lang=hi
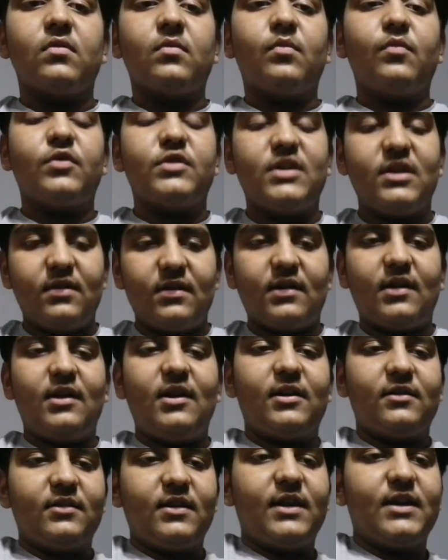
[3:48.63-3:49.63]
मुझे अगर
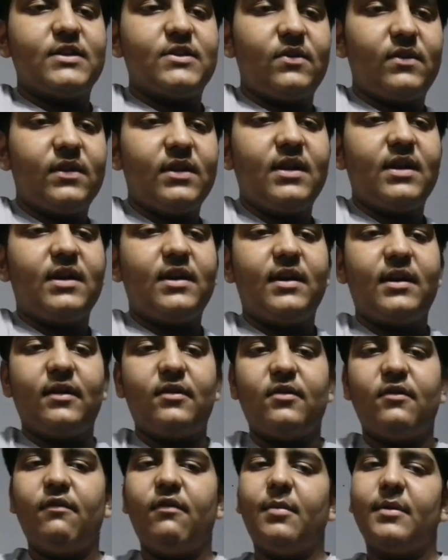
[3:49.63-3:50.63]
लगता है स्वर्ग अगर
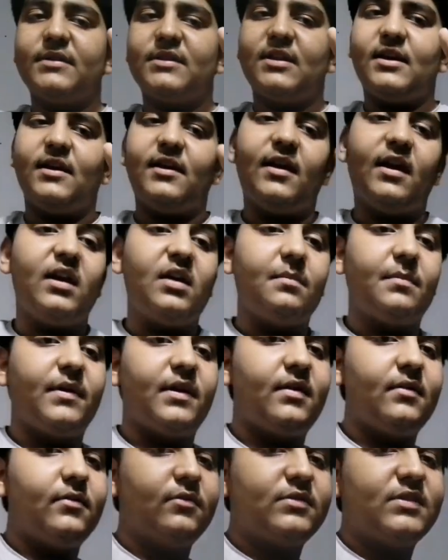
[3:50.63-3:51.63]
तो वो बस है यहीं
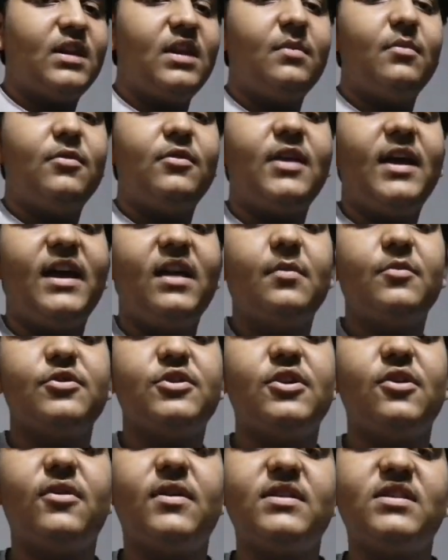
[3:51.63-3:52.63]
पर उसने बुलाया
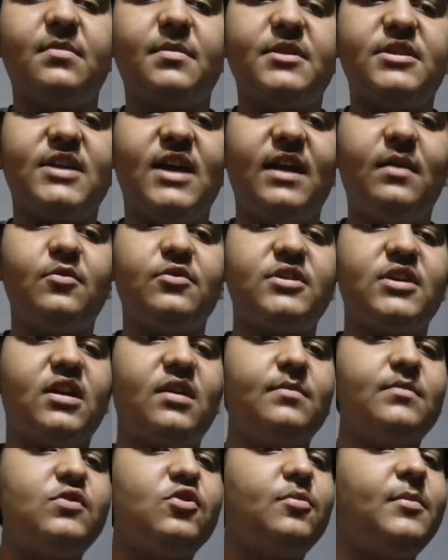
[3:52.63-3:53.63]
मुझे और समझ आया मुझे
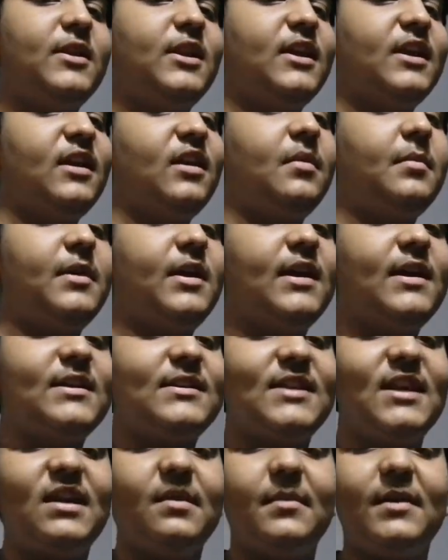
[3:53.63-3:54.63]
हम जो मिले हैं हमें
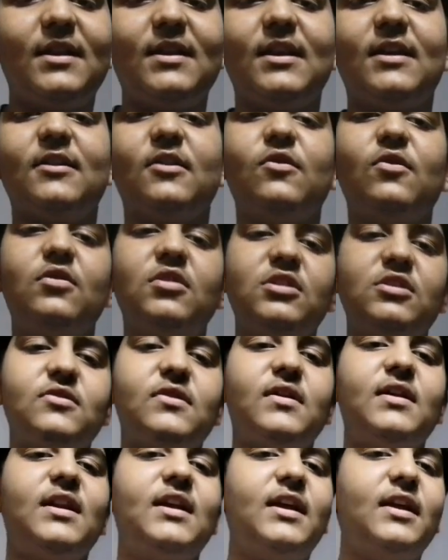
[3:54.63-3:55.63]
ऐसे ही मिलना था गुल जो
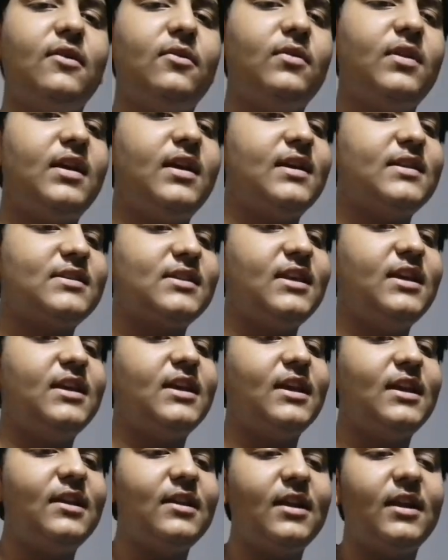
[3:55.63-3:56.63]
खिले हैं उन्हें ऐसे
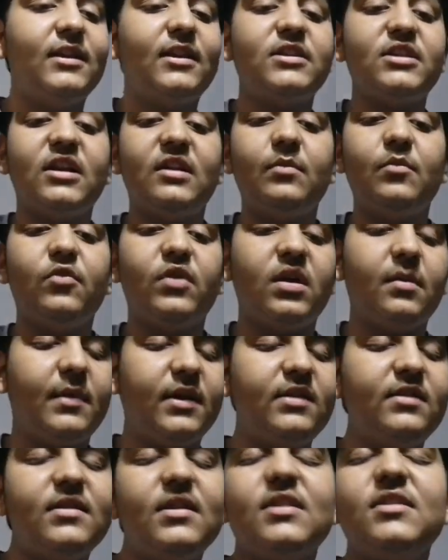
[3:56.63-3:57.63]
ही खिलना था जन्मों के
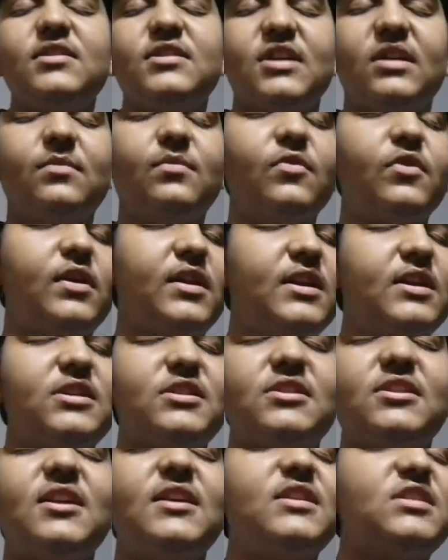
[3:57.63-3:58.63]
बंधन जन्मों के
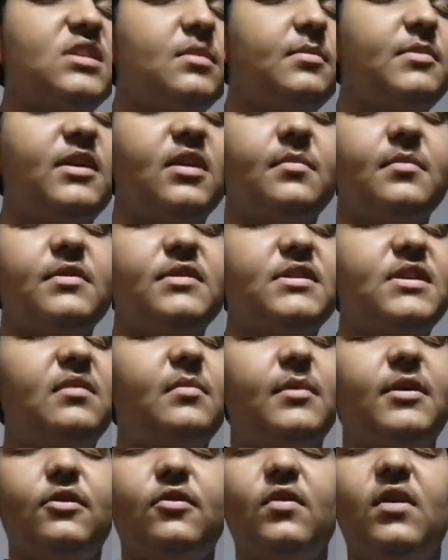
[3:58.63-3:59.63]
रिश्ते जब भी हम
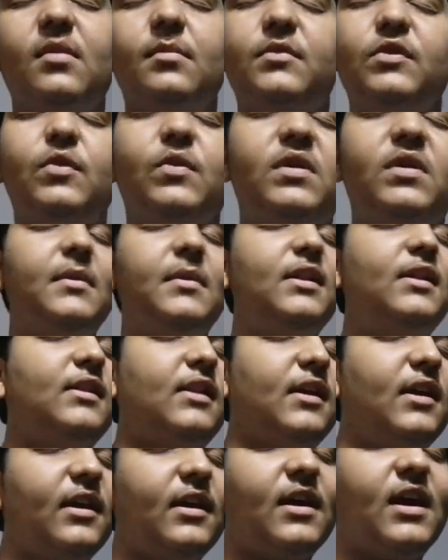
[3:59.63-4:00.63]
जन्मे तो हम यू
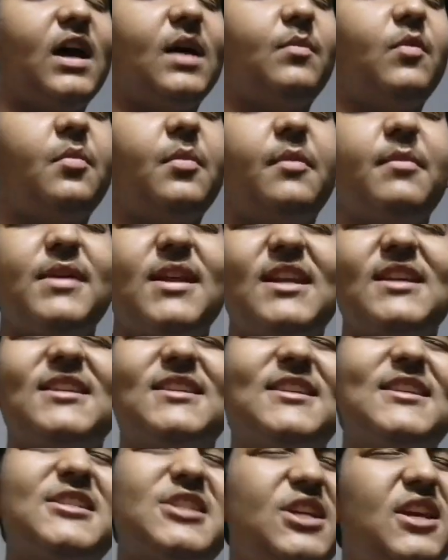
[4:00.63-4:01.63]
मिलते हैं ख्वाबों में मेरे
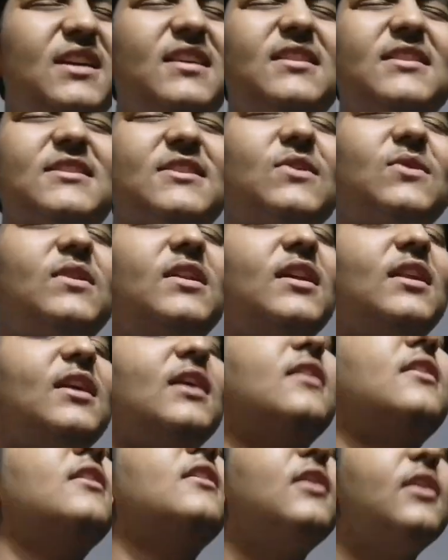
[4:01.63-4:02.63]
जैसे शहर इस गुलने
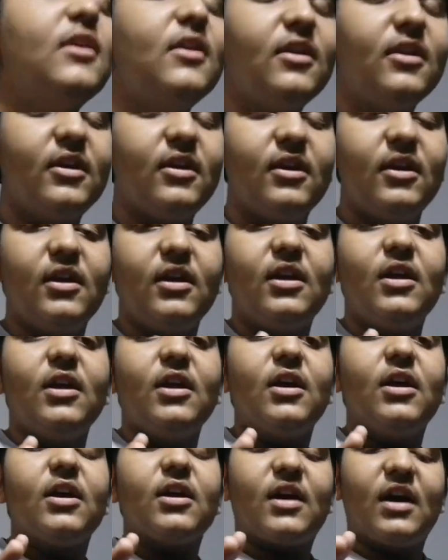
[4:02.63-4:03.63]
लगे
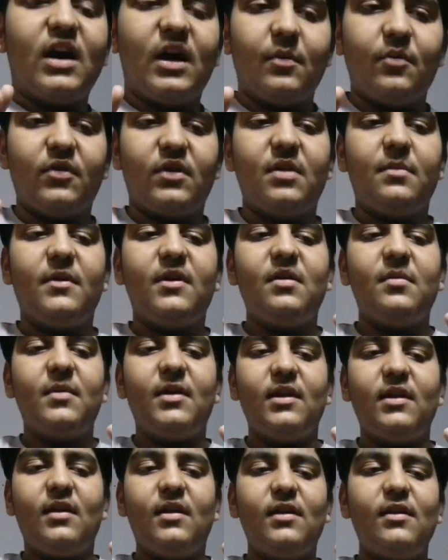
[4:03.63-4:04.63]
ख्वाबों के बारे
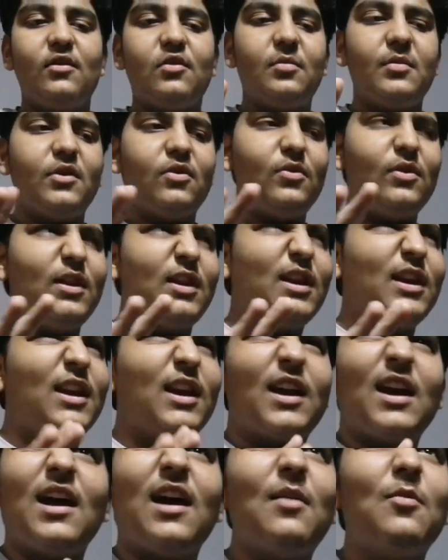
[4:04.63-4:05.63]
मेरे आंखों में घुलने
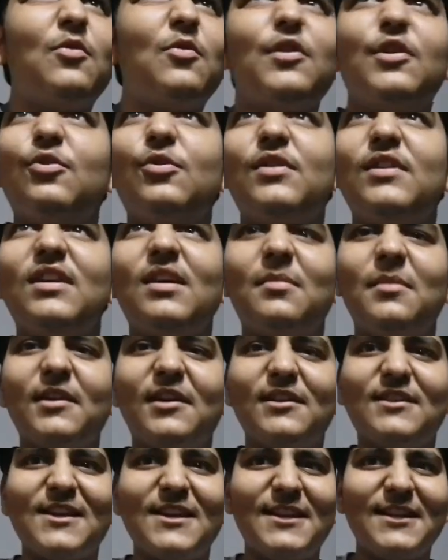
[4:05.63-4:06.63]
लगे ख्वाबों की दुनिया भी
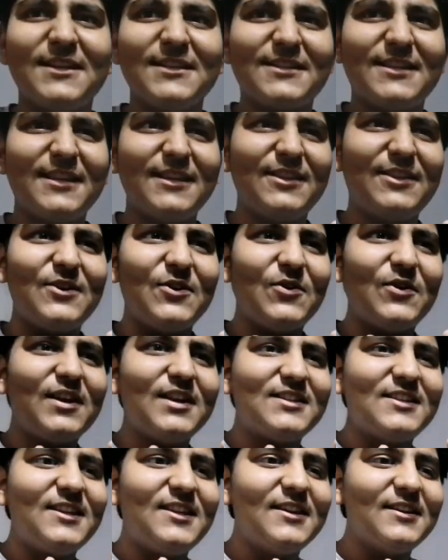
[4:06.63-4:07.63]
कितनी हसी थी और
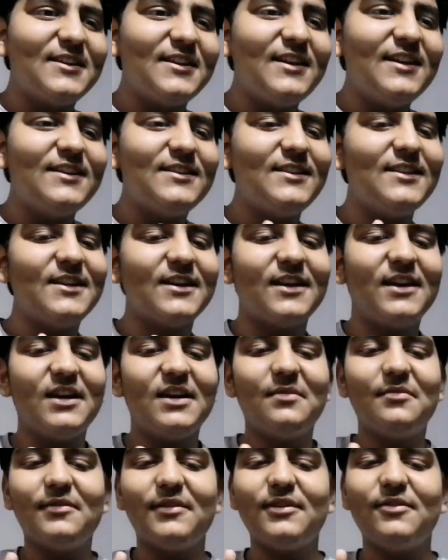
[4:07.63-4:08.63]
कैसी रंगी थी
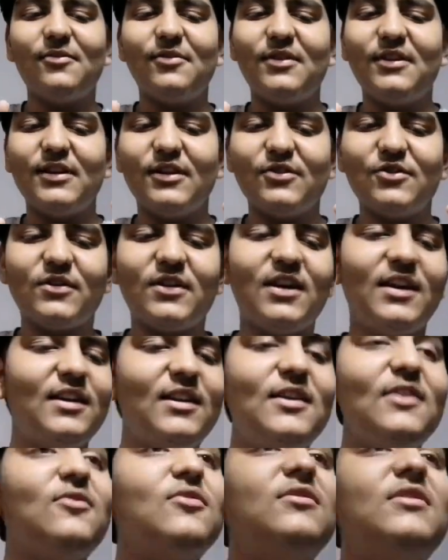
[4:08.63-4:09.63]
ख्वाबों की दुनिया जो
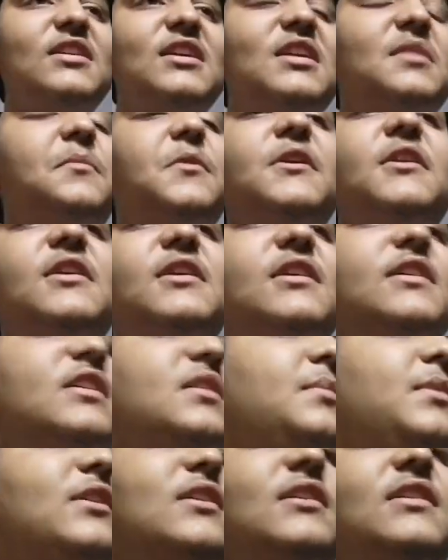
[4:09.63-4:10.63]
कहने को थी पर
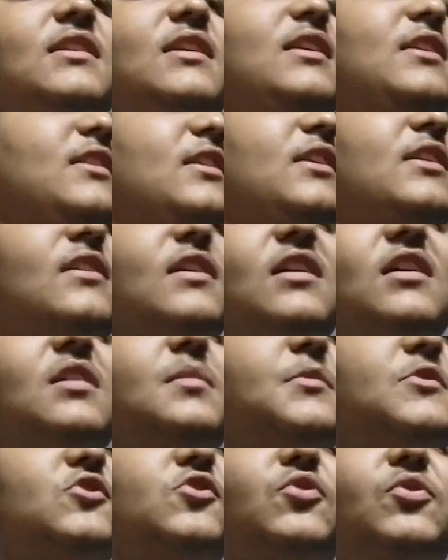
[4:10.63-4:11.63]
कहीं भी नहीं थी
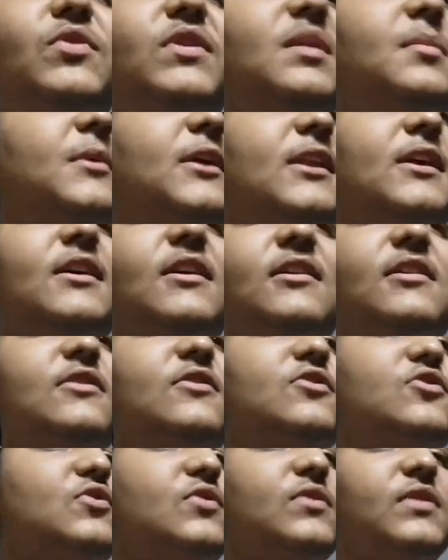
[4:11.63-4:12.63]
ख्वाब जो टूटे मेरे
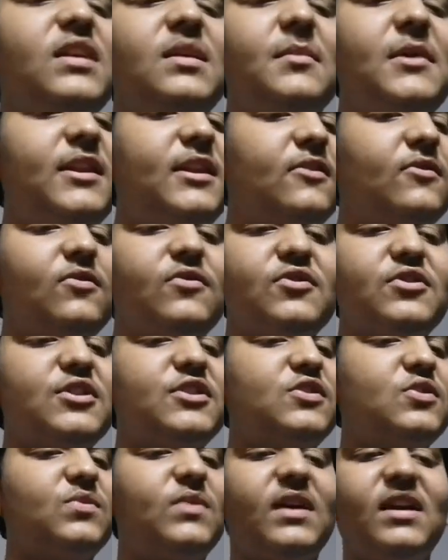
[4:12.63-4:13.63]
आंख जो खुली मेरी होश
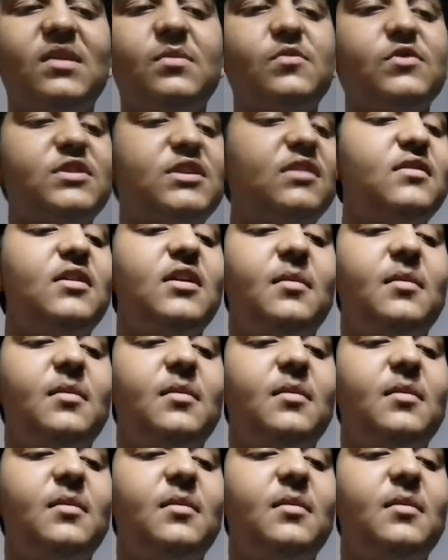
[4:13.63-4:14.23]
जो आए मुझे